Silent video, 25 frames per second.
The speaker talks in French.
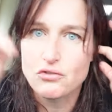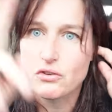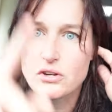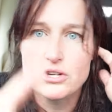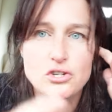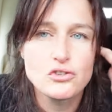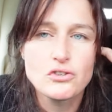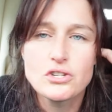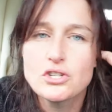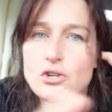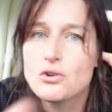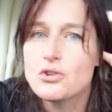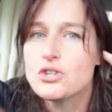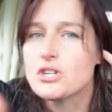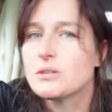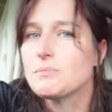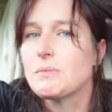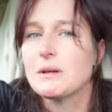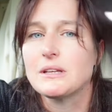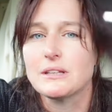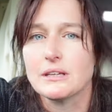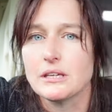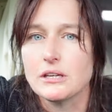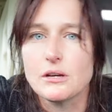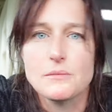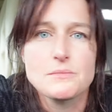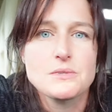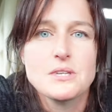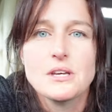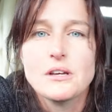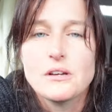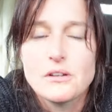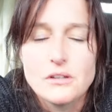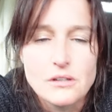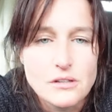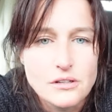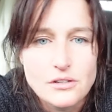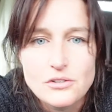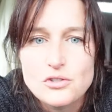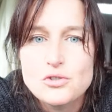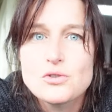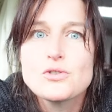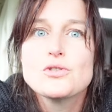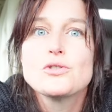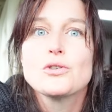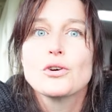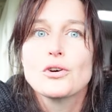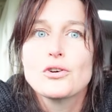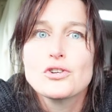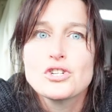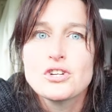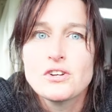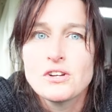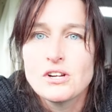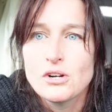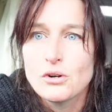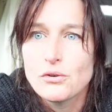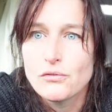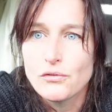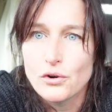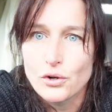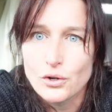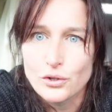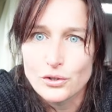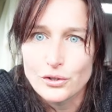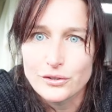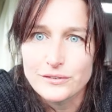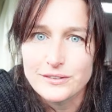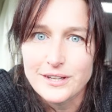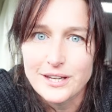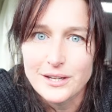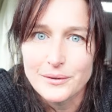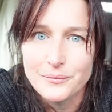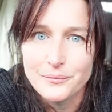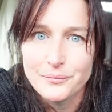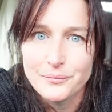j'ai changé de batterie, comme ça, je suis sûre que j'ai le vlog en entier.